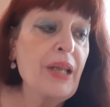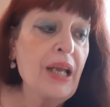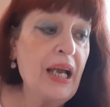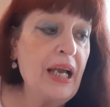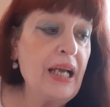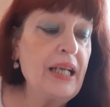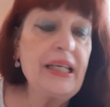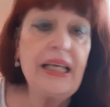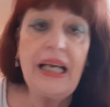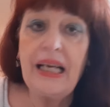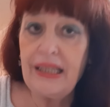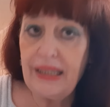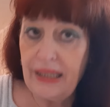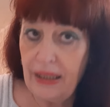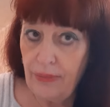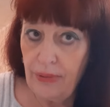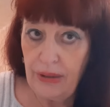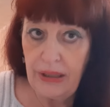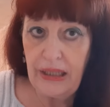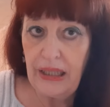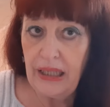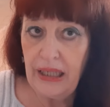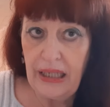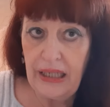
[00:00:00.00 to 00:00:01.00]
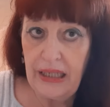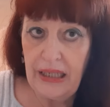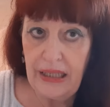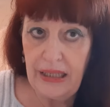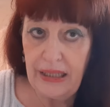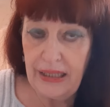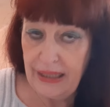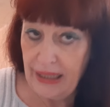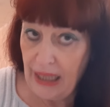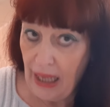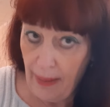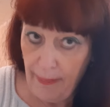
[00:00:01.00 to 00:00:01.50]
E niente, quindi
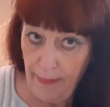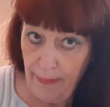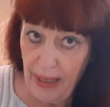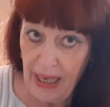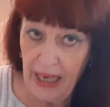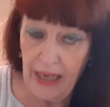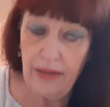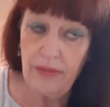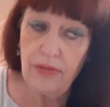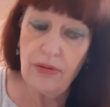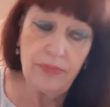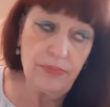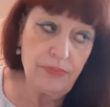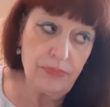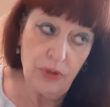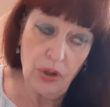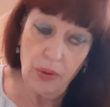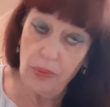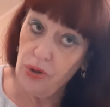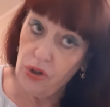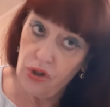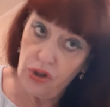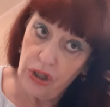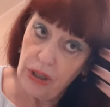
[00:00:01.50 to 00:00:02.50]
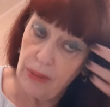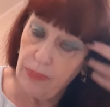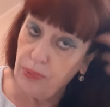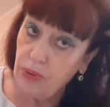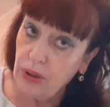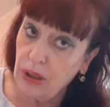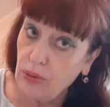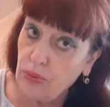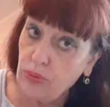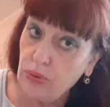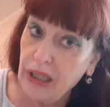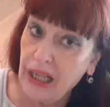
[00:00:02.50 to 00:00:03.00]
eh, sta a me, non, non mi sono
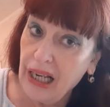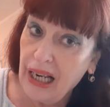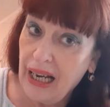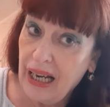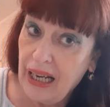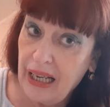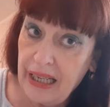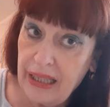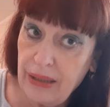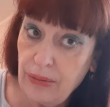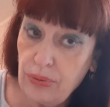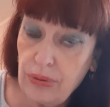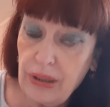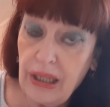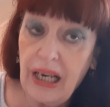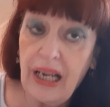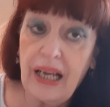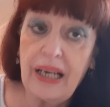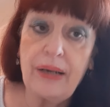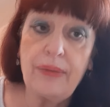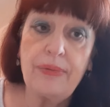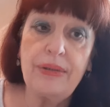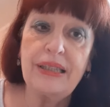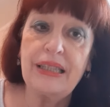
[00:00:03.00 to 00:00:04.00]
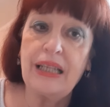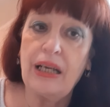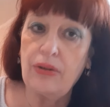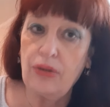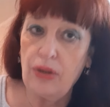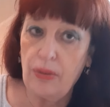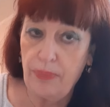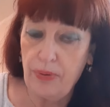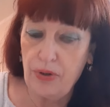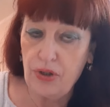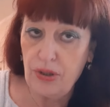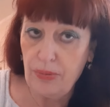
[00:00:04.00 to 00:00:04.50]
saputa tutelare, tutelare quest'anno
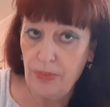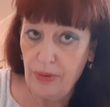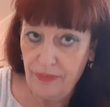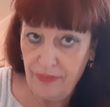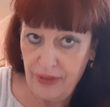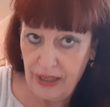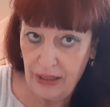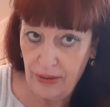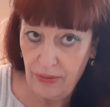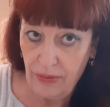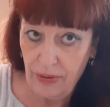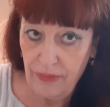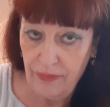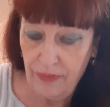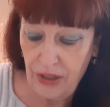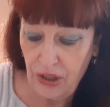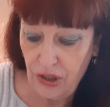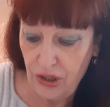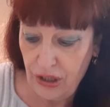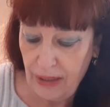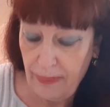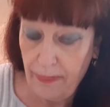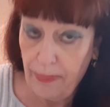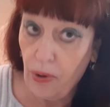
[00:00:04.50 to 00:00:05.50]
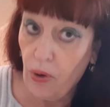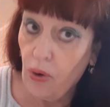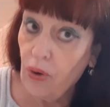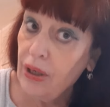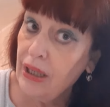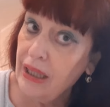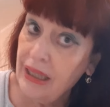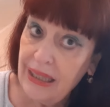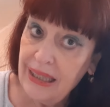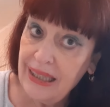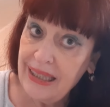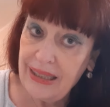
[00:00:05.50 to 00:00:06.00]
nel prossimo inverno invece saprò,
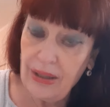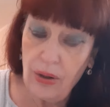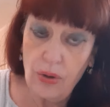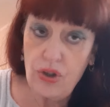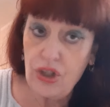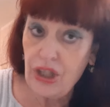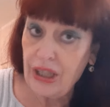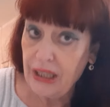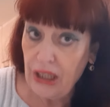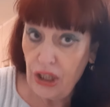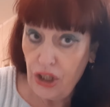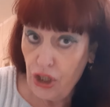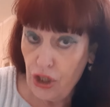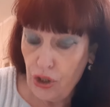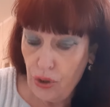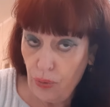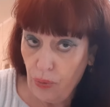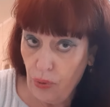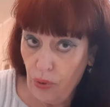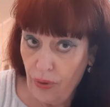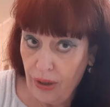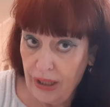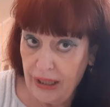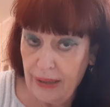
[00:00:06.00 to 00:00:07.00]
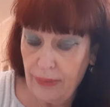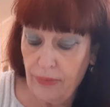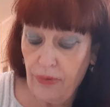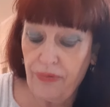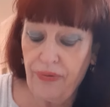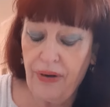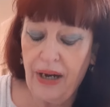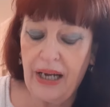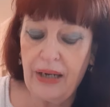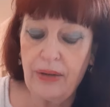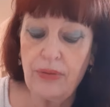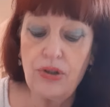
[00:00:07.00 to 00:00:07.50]
ho già deciso quello che devo
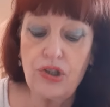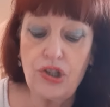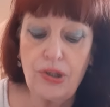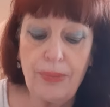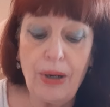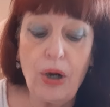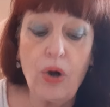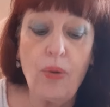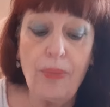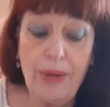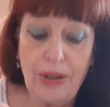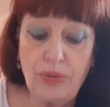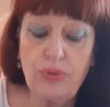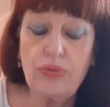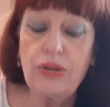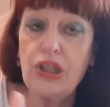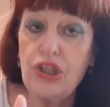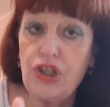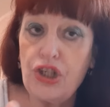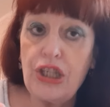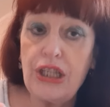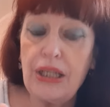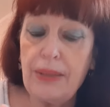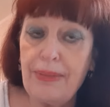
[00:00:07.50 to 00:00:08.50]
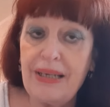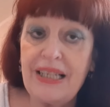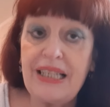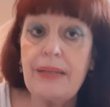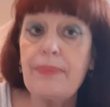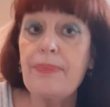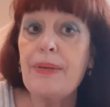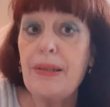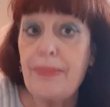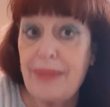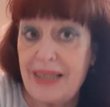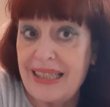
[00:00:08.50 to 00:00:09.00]
fare. Lui dice, ma come tu decidi mesi
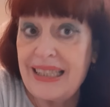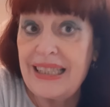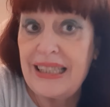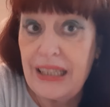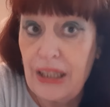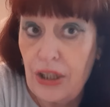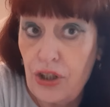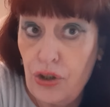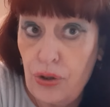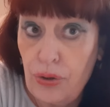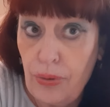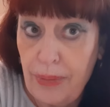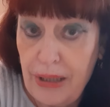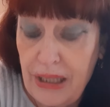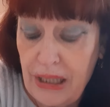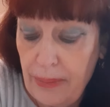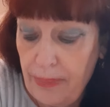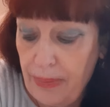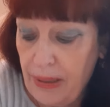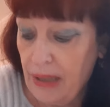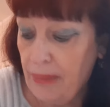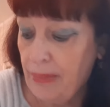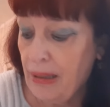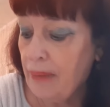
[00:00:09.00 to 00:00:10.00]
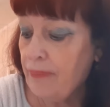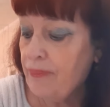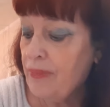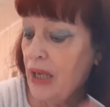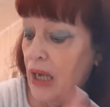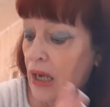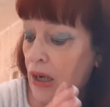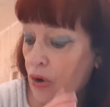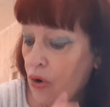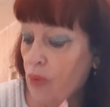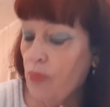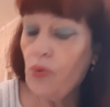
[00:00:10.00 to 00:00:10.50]
prima? Sì, decido mesi prima.
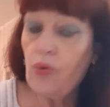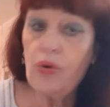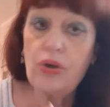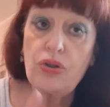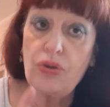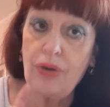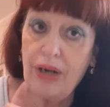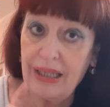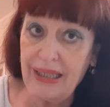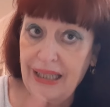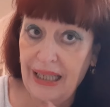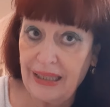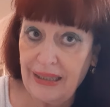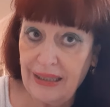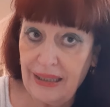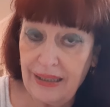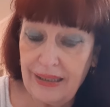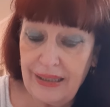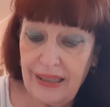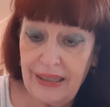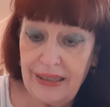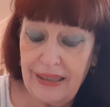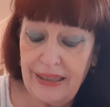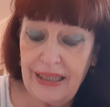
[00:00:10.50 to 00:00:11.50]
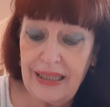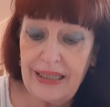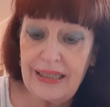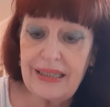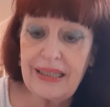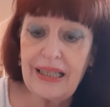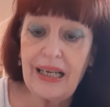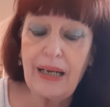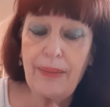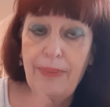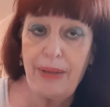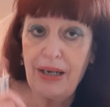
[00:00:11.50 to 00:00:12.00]
Comunque sono andata dal
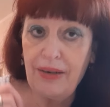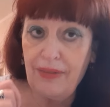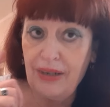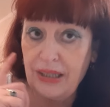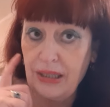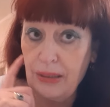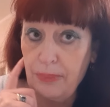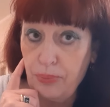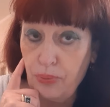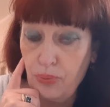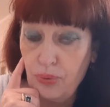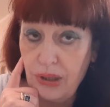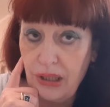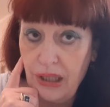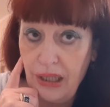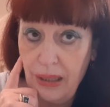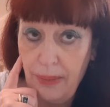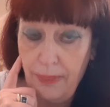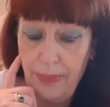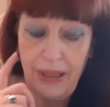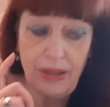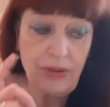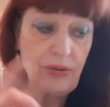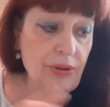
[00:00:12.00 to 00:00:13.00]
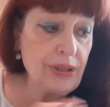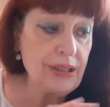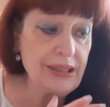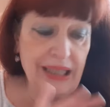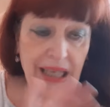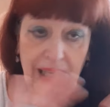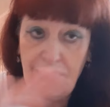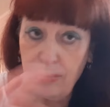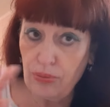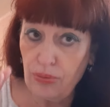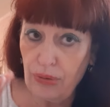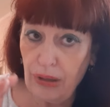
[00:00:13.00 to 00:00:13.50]
dentista che mi ha levato i punti dell'impianto
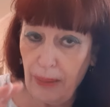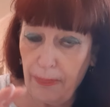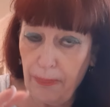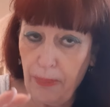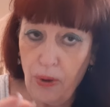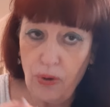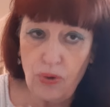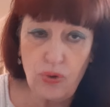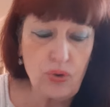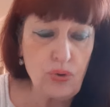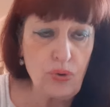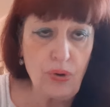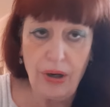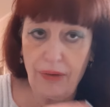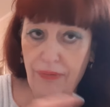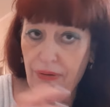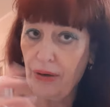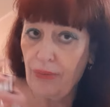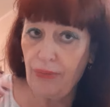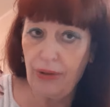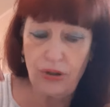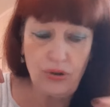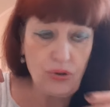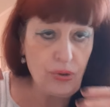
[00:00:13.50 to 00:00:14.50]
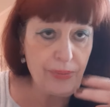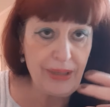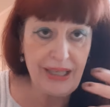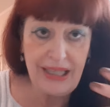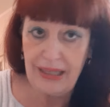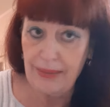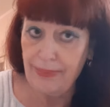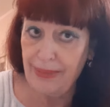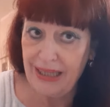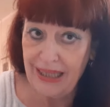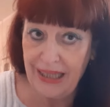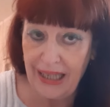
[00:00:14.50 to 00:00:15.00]
dentale, tutto a posto, ora fra quattro
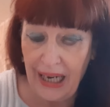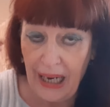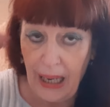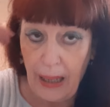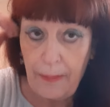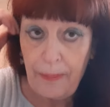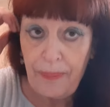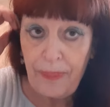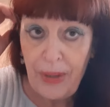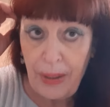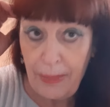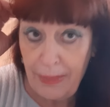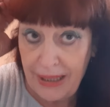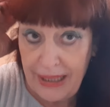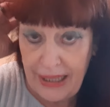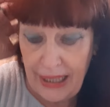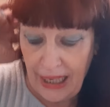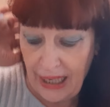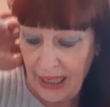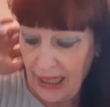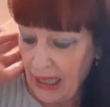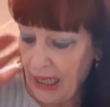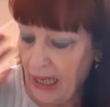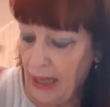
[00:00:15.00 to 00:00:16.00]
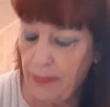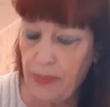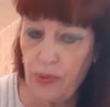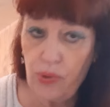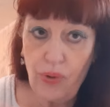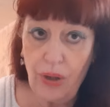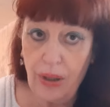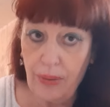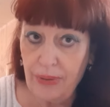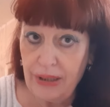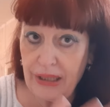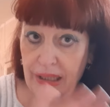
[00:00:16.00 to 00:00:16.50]
mesi metterà, metterà la
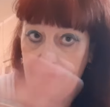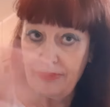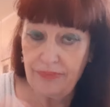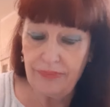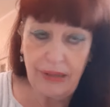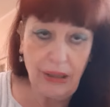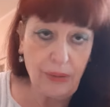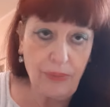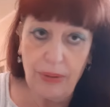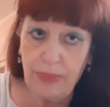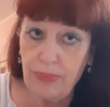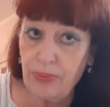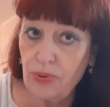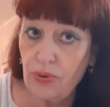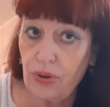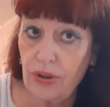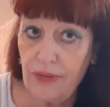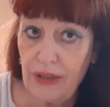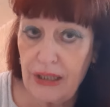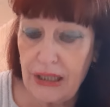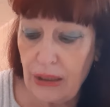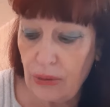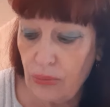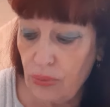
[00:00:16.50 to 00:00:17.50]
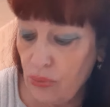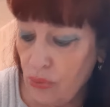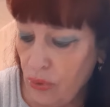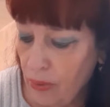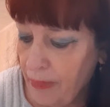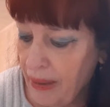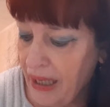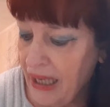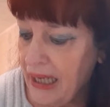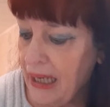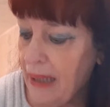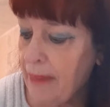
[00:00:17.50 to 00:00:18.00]
capsula, quindi da quel punto di vista tutto
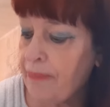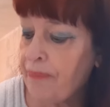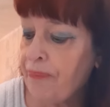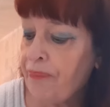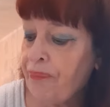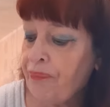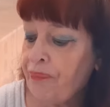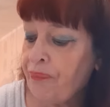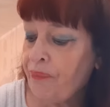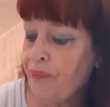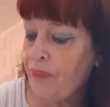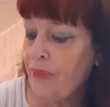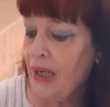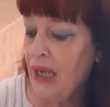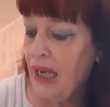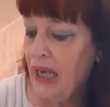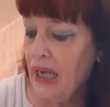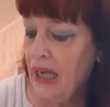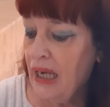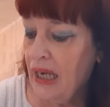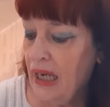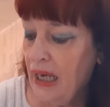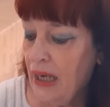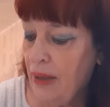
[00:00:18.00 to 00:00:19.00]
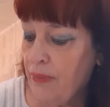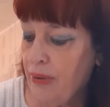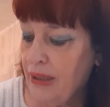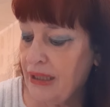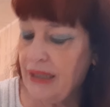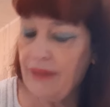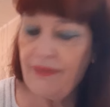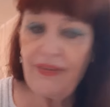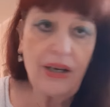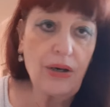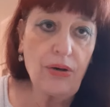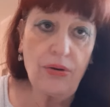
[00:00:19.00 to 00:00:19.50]
bene e
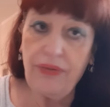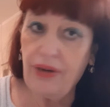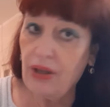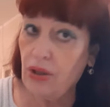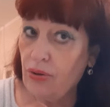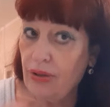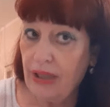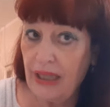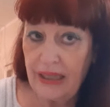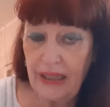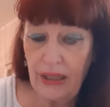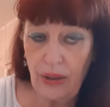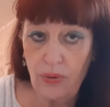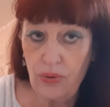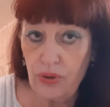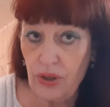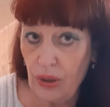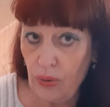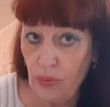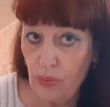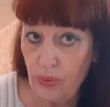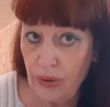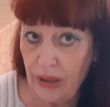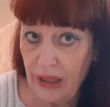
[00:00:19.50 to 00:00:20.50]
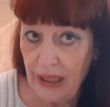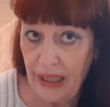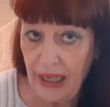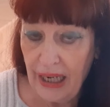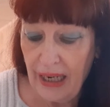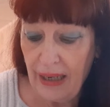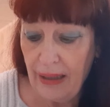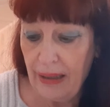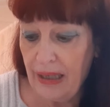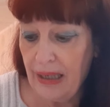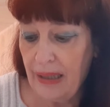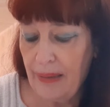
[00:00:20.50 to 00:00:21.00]
quest'inverno ho fatto tante cose utili,
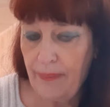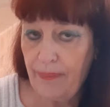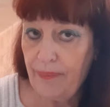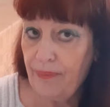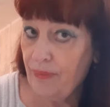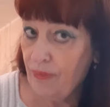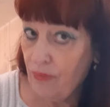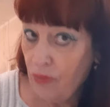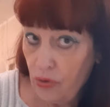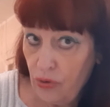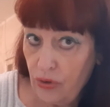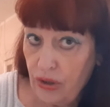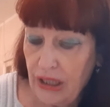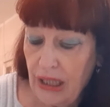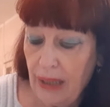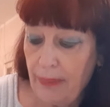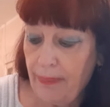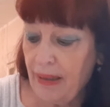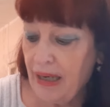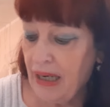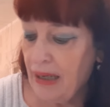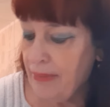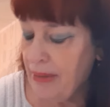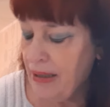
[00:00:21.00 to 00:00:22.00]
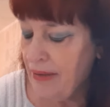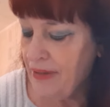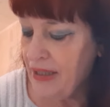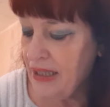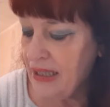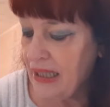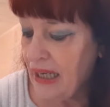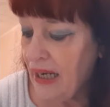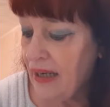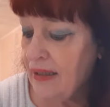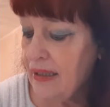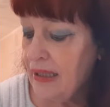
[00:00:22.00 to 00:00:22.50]
eh, ehm, voglio dire, per la mia
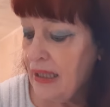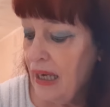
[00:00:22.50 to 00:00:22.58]
vita.